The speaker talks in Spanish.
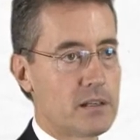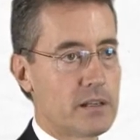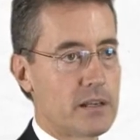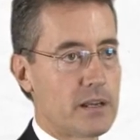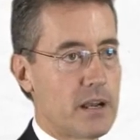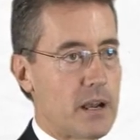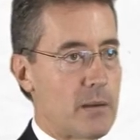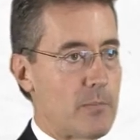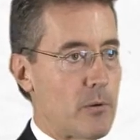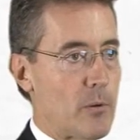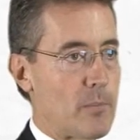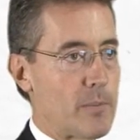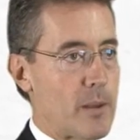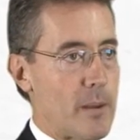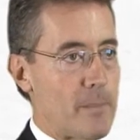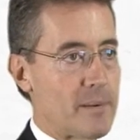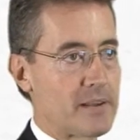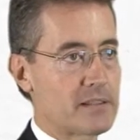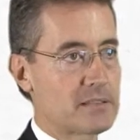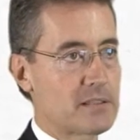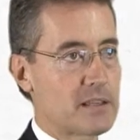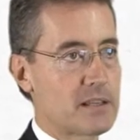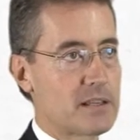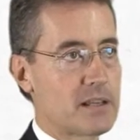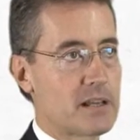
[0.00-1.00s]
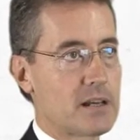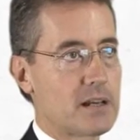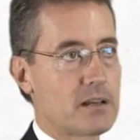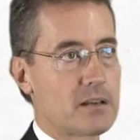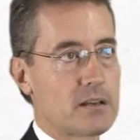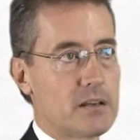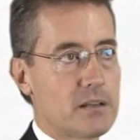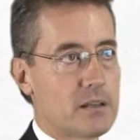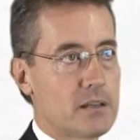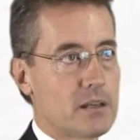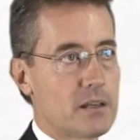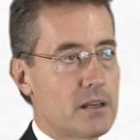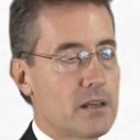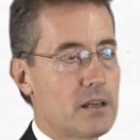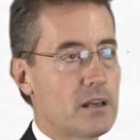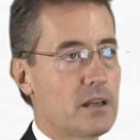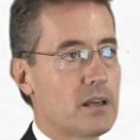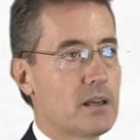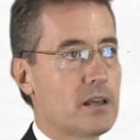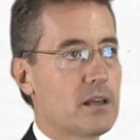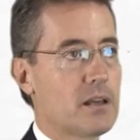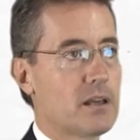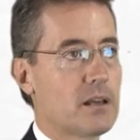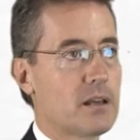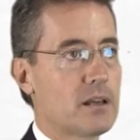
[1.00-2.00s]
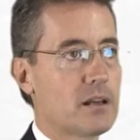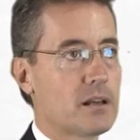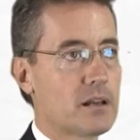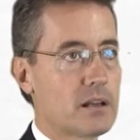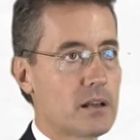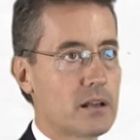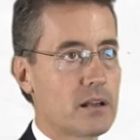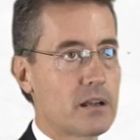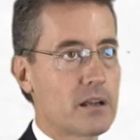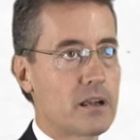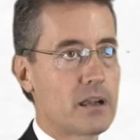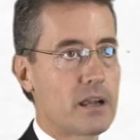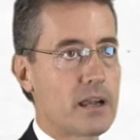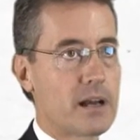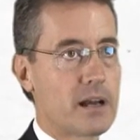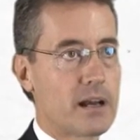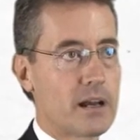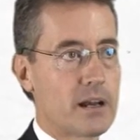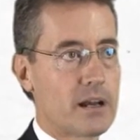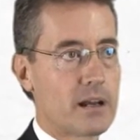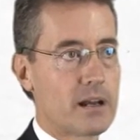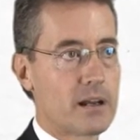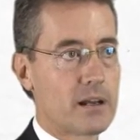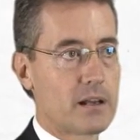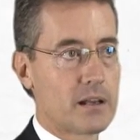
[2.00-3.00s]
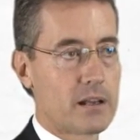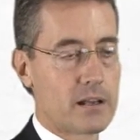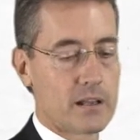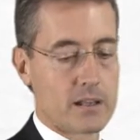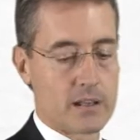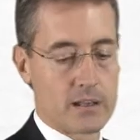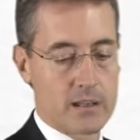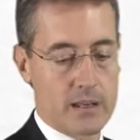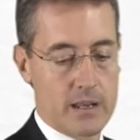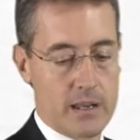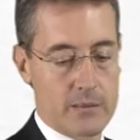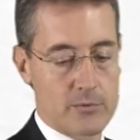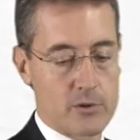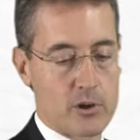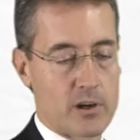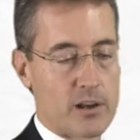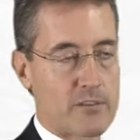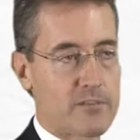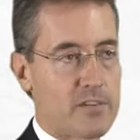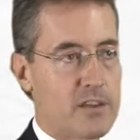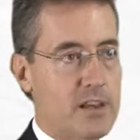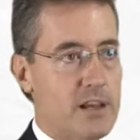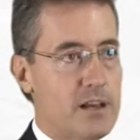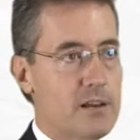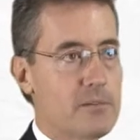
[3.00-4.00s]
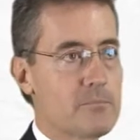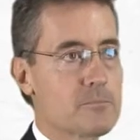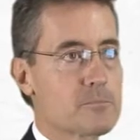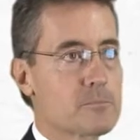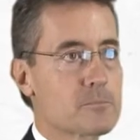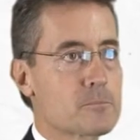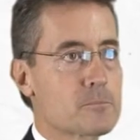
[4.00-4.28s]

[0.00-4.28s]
en la propia pantalla eh, la, la biografía.